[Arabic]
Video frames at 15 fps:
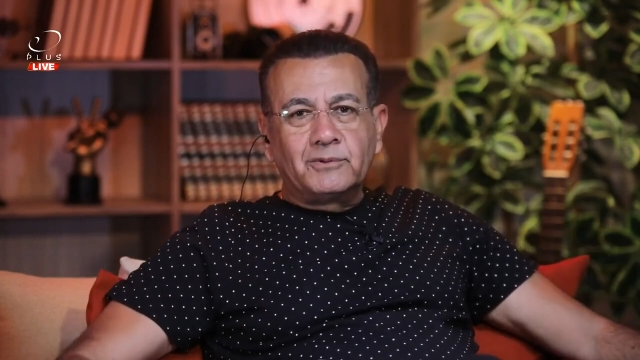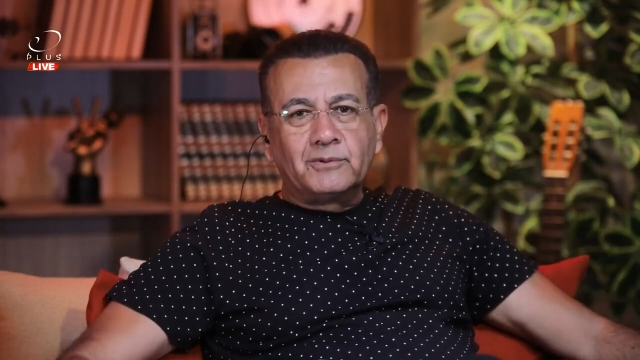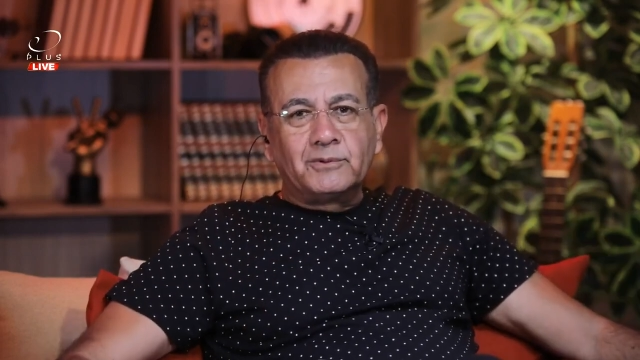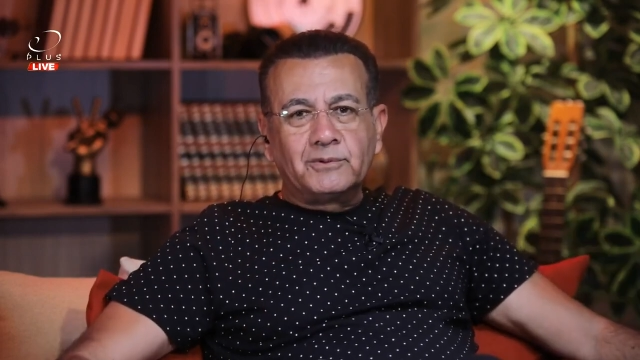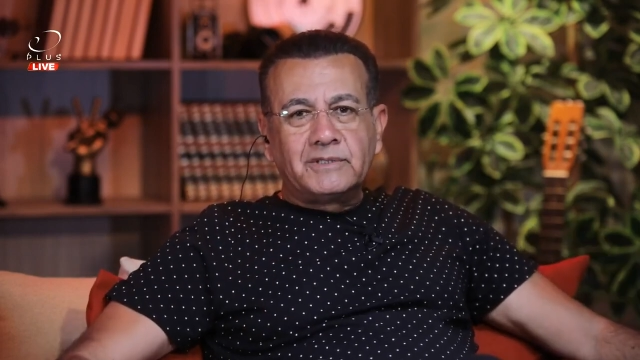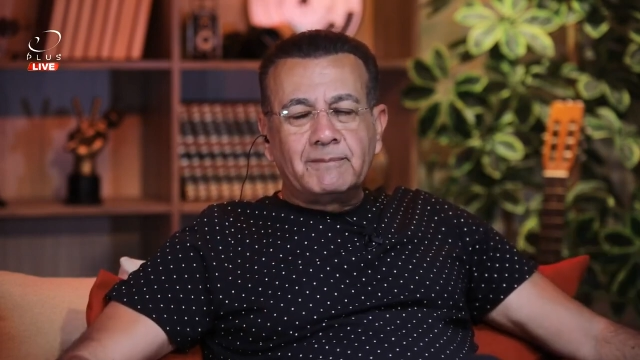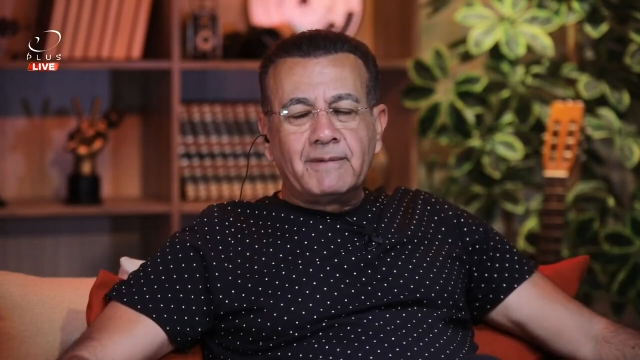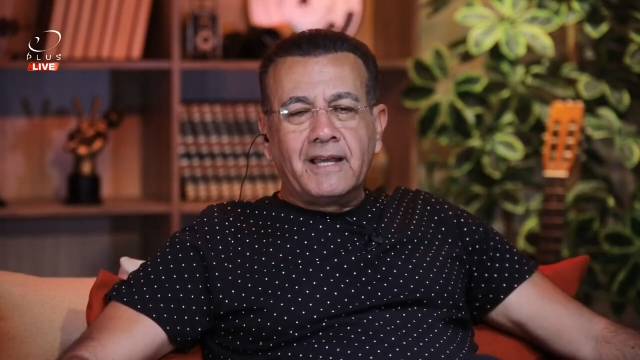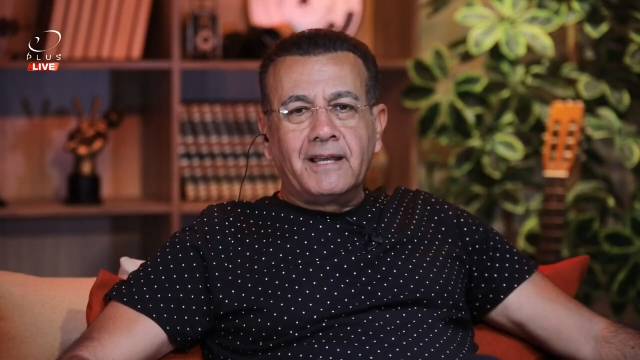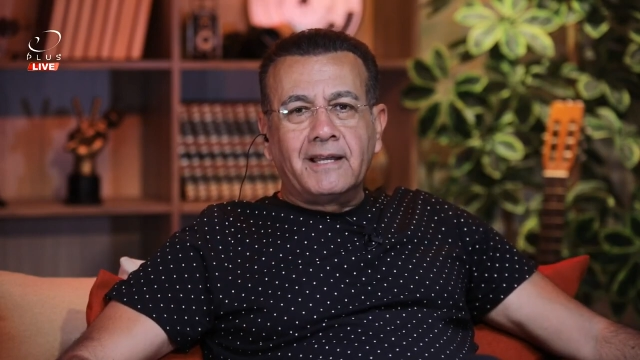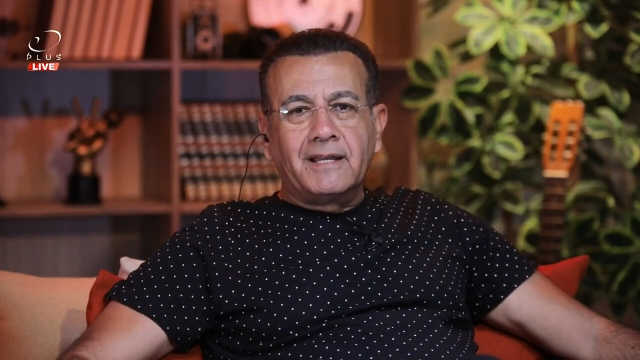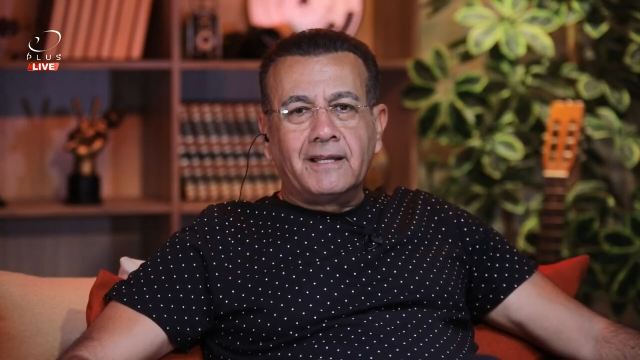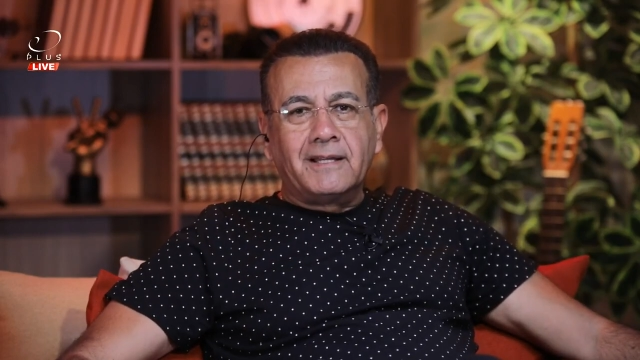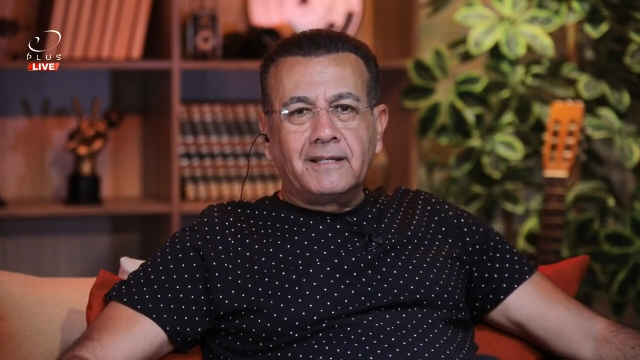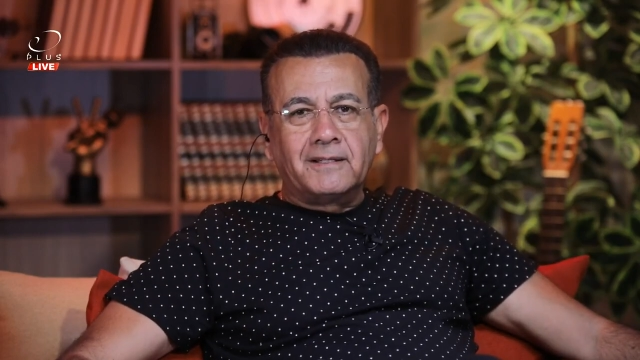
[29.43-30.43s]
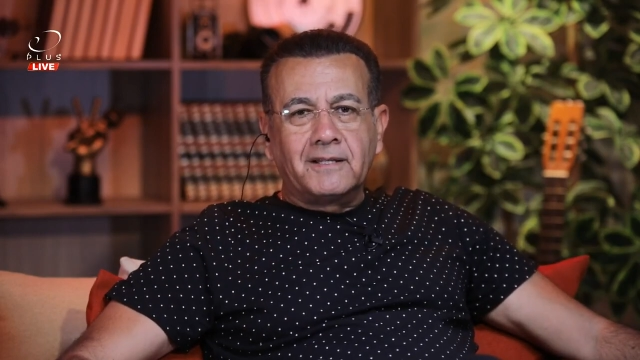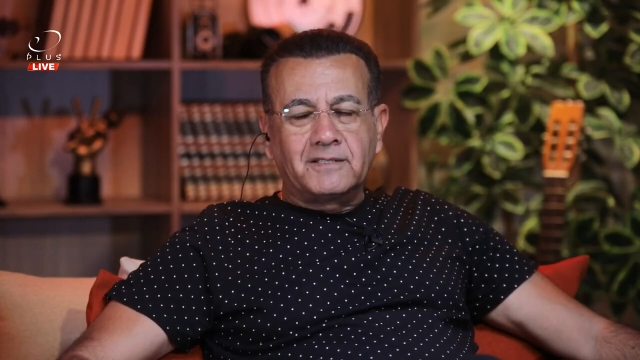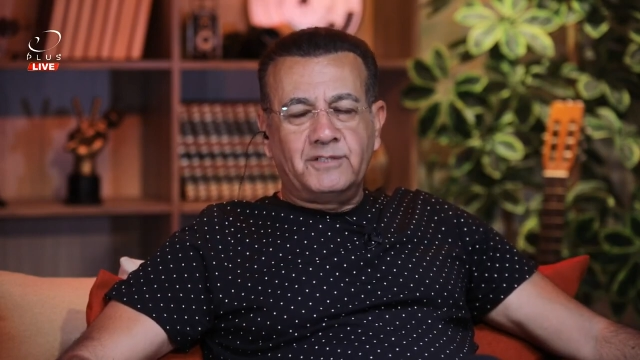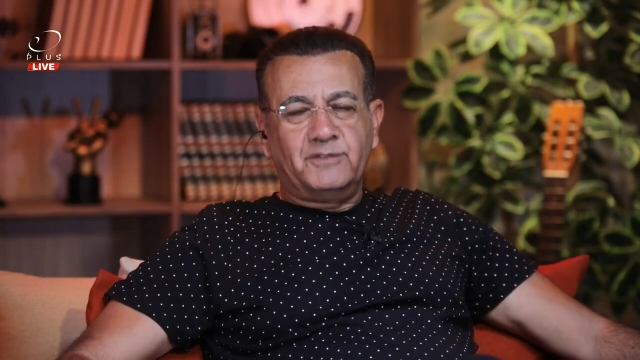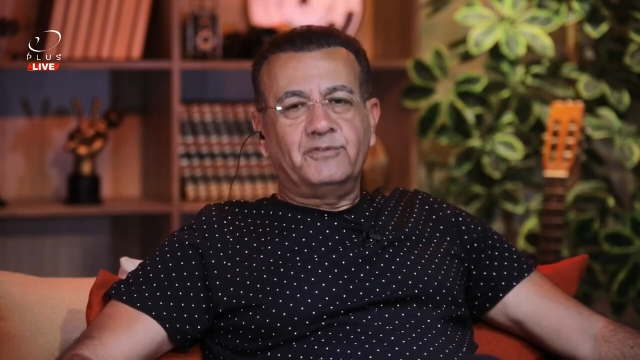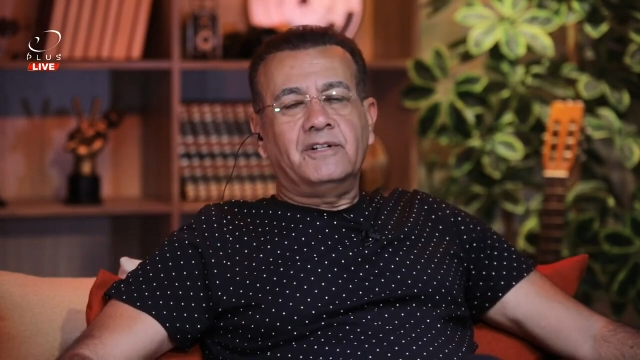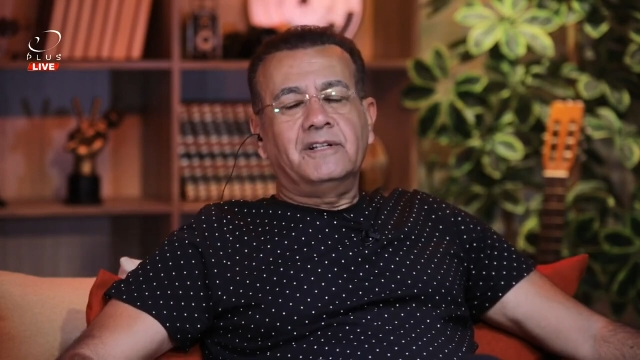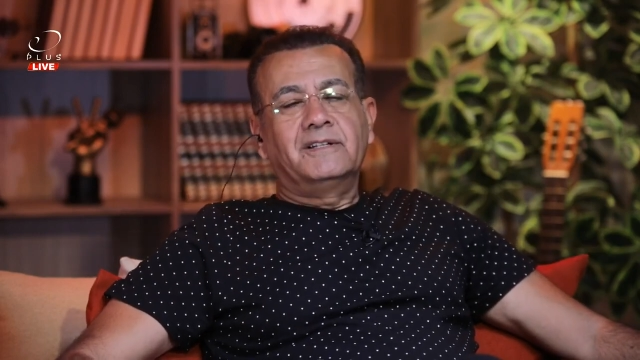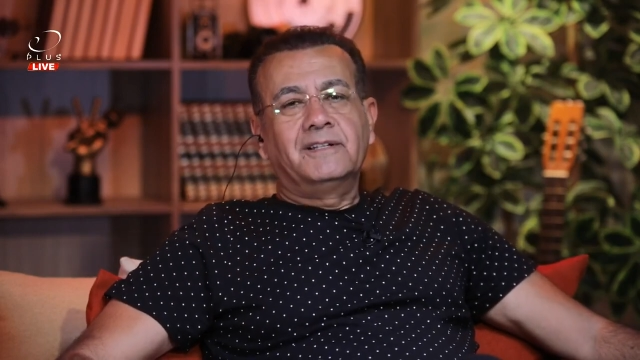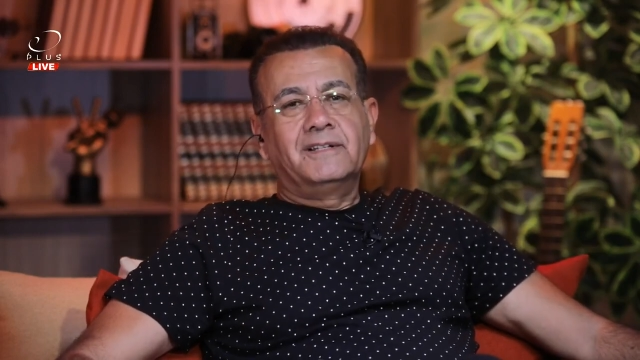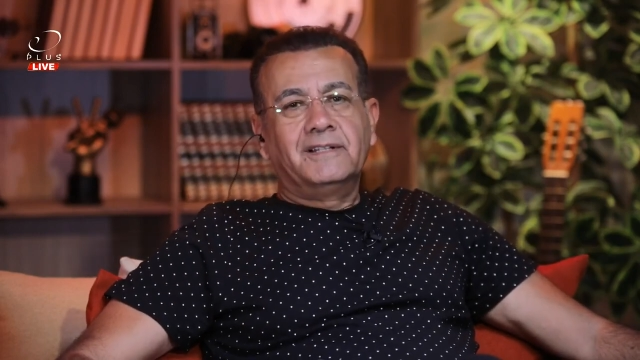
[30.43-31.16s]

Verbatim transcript: وتبقى لطيفه يا رب